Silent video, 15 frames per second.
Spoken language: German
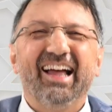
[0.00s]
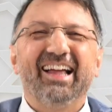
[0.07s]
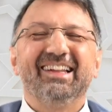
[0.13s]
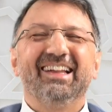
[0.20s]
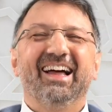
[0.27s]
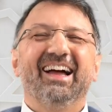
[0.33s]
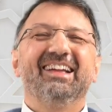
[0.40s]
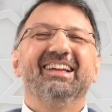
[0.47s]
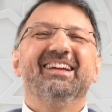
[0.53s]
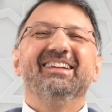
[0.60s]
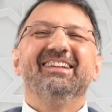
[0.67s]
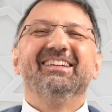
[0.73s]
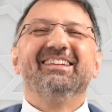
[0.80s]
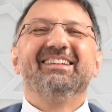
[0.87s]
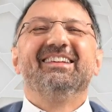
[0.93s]
Nein. Komm.
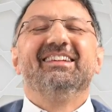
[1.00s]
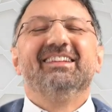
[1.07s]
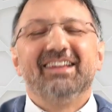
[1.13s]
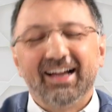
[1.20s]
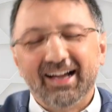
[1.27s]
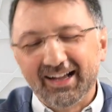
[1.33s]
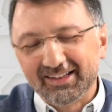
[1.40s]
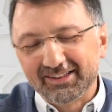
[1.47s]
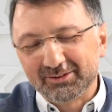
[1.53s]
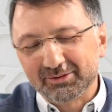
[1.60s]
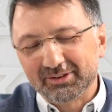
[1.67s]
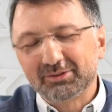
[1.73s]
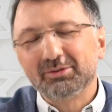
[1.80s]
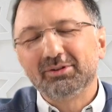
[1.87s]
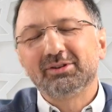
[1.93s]
Also
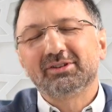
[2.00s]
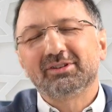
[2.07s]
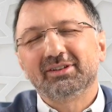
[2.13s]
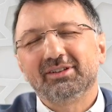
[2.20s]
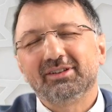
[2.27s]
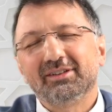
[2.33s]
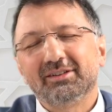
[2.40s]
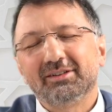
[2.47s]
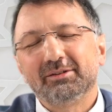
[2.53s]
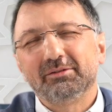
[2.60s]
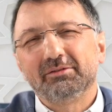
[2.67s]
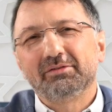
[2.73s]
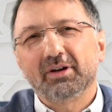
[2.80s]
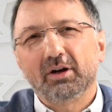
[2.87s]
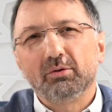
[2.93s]
natürlich
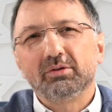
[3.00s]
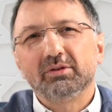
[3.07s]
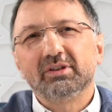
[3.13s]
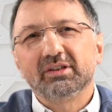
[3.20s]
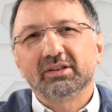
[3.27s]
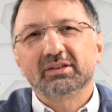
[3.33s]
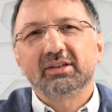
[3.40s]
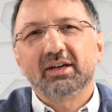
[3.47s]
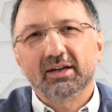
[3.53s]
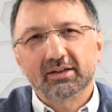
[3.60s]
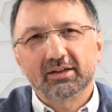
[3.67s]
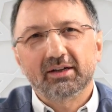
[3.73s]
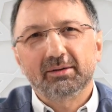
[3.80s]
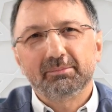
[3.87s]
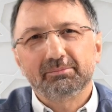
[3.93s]
äh, Frauen, die ihre
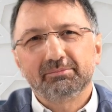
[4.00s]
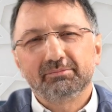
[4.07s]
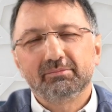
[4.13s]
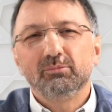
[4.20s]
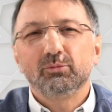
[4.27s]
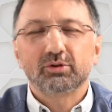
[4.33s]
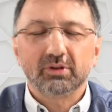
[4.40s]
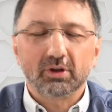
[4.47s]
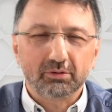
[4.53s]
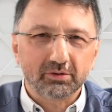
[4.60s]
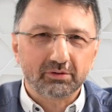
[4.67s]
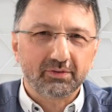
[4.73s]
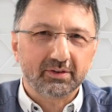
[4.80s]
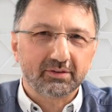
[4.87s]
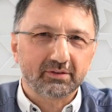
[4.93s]
Tage haben. Müssen auch
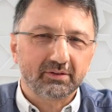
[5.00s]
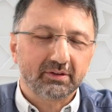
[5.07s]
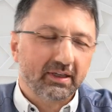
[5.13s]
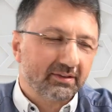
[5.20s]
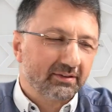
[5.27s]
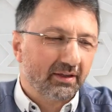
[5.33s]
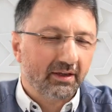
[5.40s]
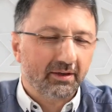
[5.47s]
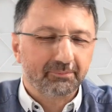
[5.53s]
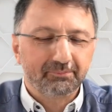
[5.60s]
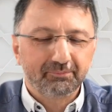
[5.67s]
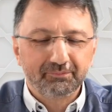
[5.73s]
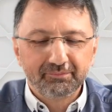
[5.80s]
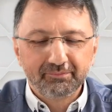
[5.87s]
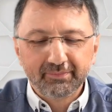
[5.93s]
nicht fasten, ganz klar.
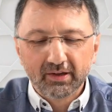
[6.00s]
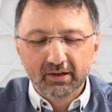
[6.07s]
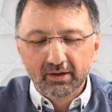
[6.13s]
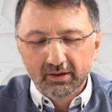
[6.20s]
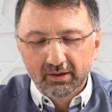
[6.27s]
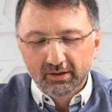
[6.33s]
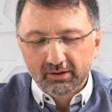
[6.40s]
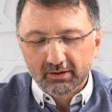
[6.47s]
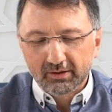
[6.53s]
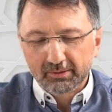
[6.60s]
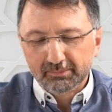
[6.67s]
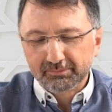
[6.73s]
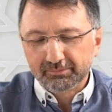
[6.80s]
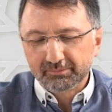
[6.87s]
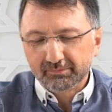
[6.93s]

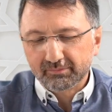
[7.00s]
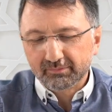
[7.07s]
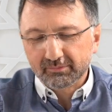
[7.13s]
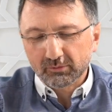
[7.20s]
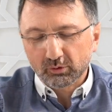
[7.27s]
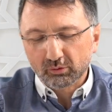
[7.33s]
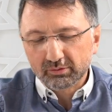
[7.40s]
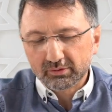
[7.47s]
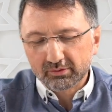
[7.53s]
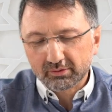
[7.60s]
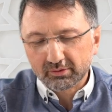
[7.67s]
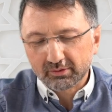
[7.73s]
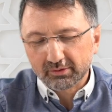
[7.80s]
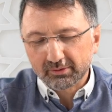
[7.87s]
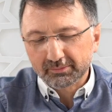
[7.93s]
Ähm, und
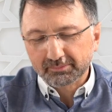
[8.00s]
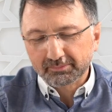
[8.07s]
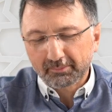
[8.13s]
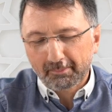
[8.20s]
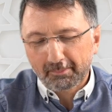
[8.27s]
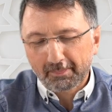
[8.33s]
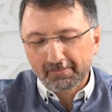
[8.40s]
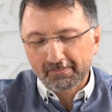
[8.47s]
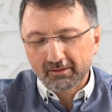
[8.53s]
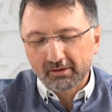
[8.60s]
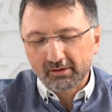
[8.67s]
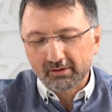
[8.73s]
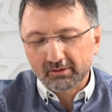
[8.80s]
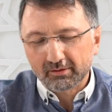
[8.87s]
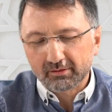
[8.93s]
ähm,
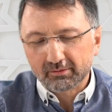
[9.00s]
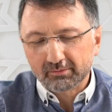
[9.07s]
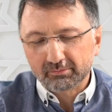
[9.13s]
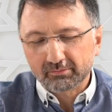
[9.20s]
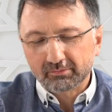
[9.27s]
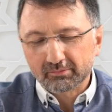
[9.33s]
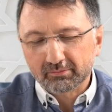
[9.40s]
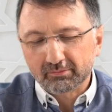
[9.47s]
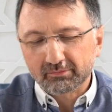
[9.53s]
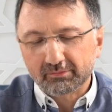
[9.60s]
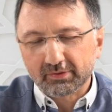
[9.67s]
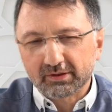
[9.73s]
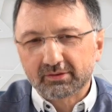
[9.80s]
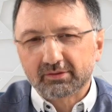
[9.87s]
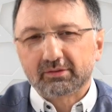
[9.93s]

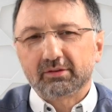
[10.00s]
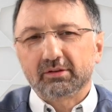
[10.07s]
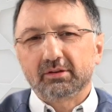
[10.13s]
was...